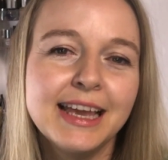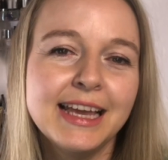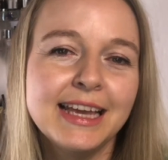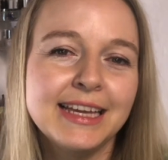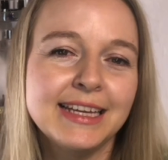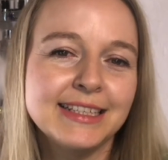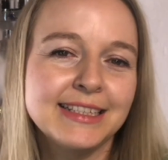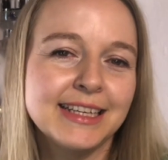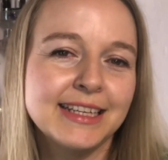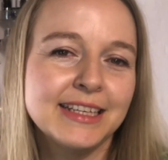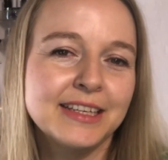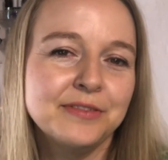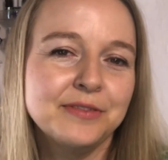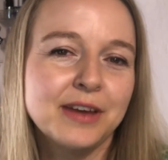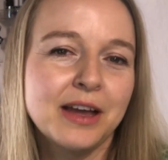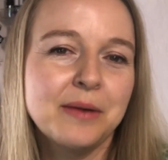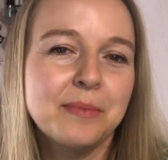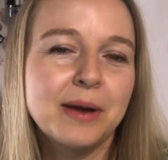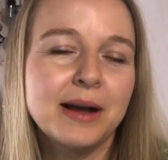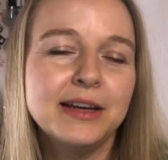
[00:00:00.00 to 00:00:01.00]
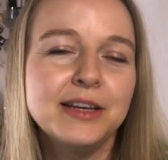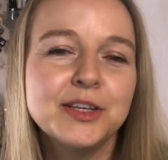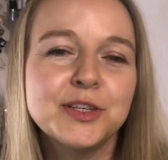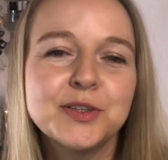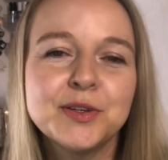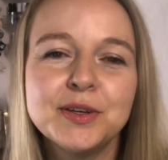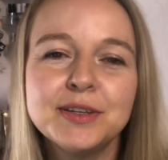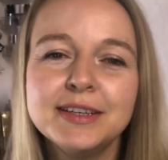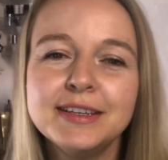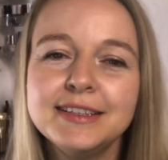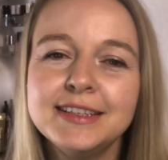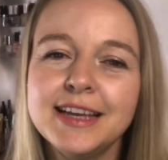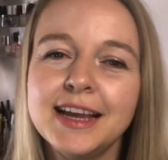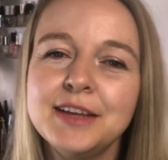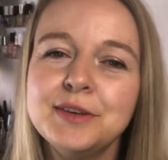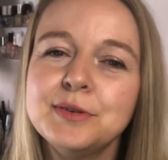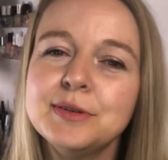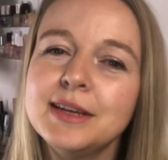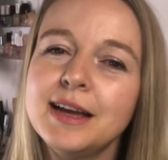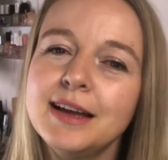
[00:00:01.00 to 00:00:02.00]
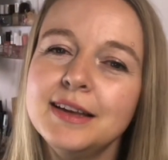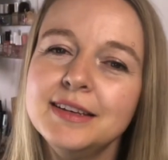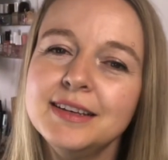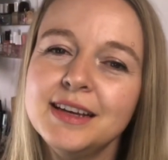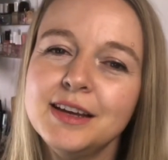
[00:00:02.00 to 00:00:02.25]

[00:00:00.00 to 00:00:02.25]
Ich denke, wir haben alle schon die eine oder andere